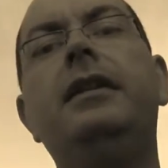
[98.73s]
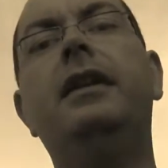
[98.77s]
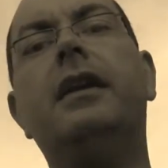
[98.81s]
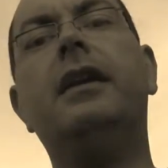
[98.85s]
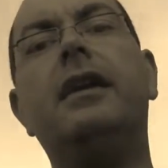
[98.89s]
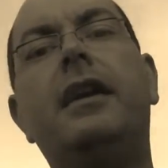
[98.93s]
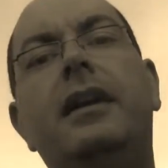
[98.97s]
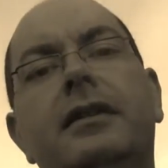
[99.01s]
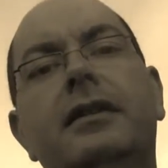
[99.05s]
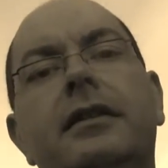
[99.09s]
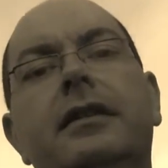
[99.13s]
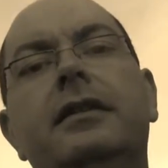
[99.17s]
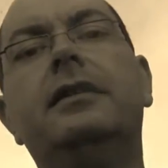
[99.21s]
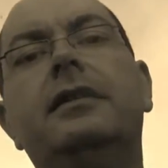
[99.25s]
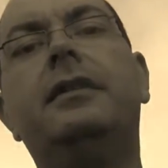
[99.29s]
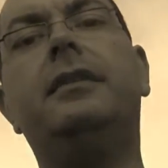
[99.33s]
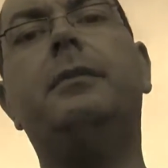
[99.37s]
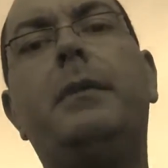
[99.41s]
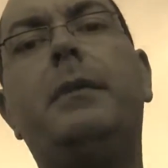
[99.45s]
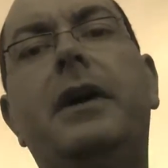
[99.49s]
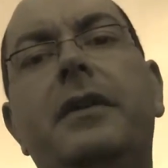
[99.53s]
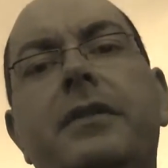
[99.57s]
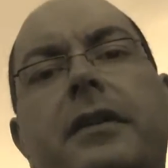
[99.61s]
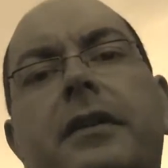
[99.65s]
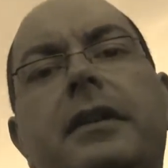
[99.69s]

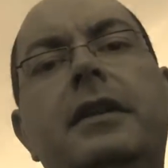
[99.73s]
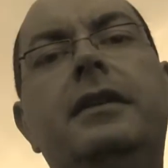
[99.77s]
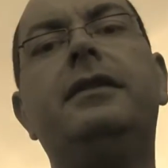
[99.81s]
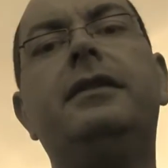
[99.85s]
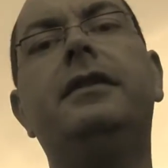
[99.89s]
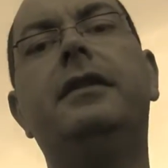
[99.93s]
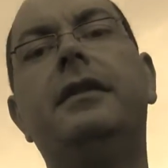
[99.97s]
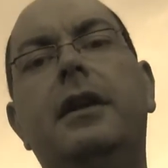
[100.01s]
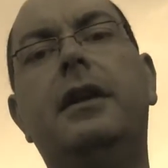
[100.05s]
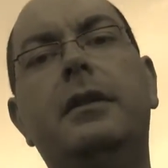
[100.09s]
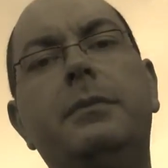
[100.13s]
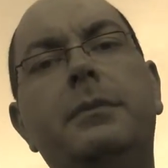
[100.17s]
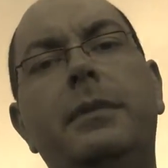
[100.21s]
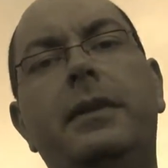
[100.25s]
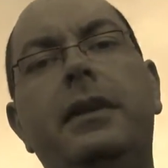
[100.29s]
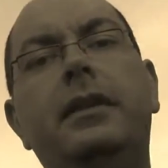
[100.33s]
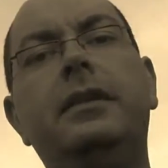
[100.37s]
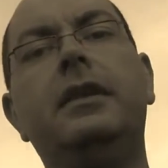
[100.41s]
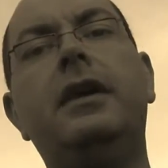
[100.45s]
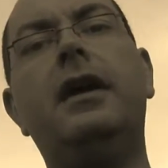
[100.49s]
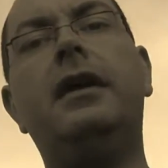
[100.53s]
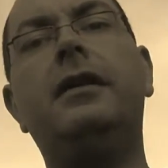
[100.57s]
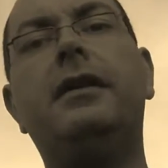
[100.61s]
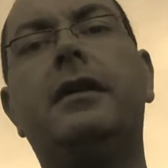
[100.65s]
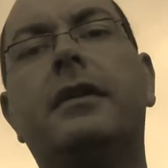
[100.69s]
Kindergarten Masern hatte, hat man
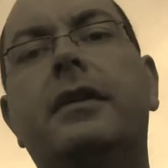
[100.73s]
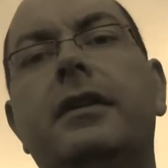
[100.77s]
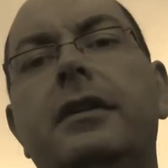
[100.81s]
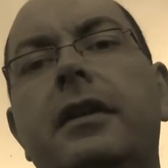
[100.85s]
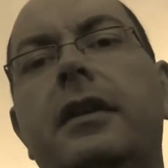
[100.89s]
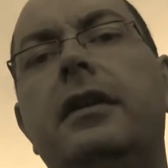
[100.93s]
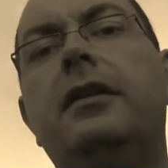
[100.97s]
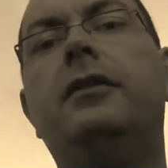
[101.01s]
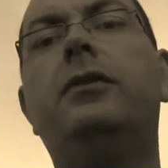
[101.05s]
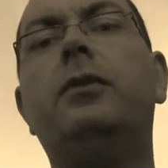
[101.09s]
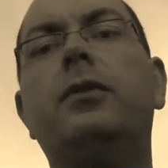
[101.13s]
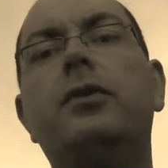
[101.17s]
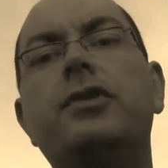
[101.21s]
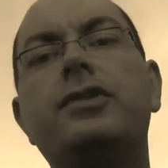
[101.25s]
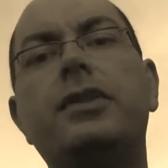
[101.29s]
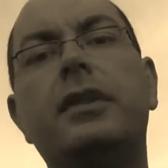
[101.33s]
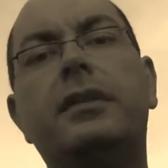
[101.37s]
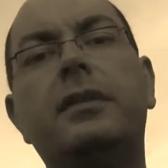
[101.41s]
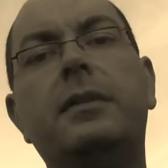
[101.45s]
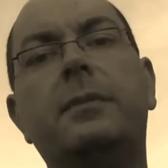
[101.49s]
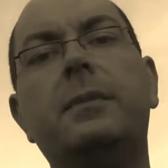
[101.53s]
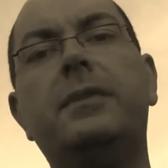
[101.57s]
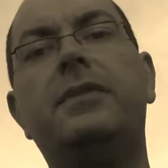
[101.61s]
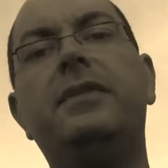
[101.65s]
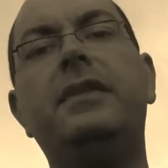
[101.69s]
dann die anderen Kinder
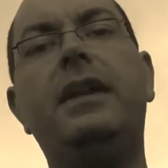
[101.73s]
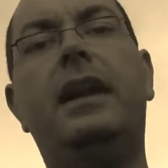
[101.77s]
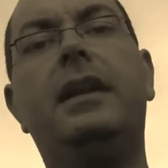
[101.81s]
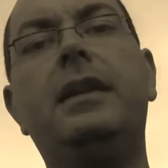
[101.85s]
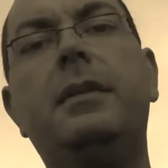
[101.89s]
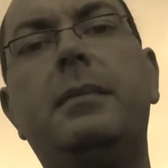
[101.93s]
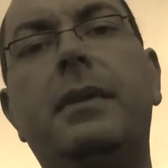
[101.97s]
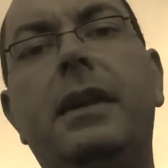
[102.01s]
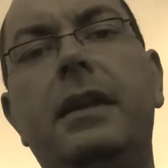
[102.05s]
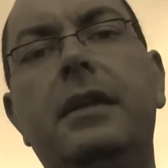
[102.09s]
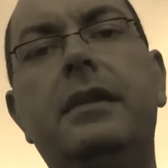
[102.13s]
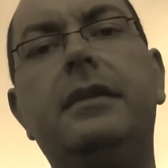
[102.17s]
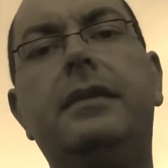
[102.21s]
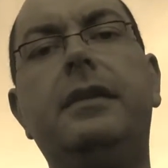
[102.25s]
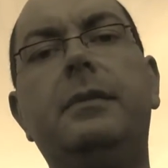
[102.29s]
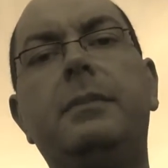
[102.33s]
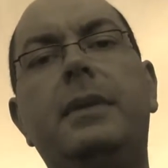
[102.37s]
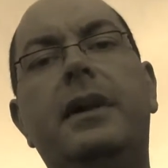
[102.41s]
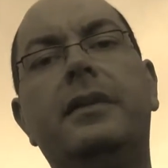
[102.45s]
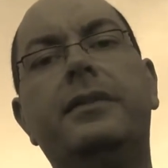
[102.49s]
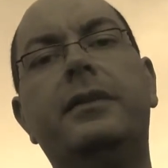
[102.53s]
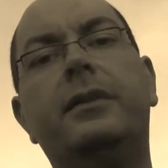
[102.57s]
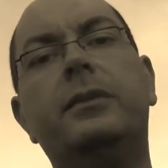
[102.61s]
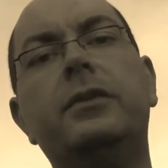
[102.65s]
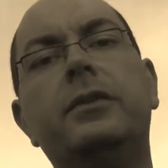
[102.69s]
zugesteckt, damit sie alle mal die
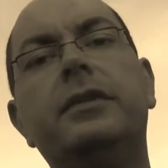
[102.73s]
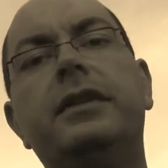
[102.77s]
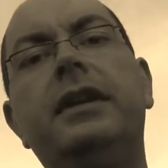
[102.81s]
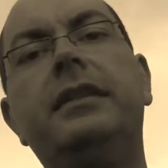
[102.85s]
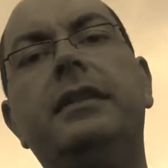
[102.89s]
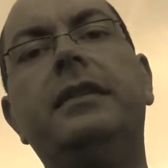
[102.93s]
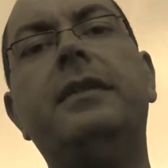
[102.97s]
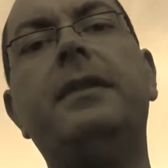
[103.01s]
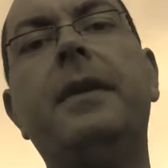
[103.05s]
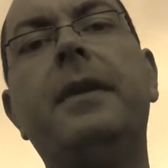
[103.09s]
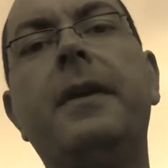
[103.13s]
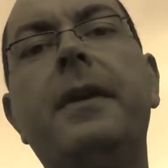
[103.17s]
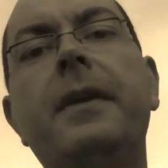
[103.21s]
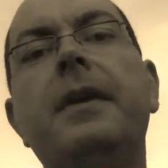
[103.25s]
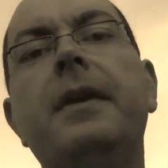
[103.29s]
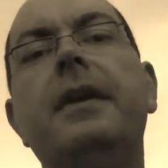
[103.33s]
Masern durch hatten.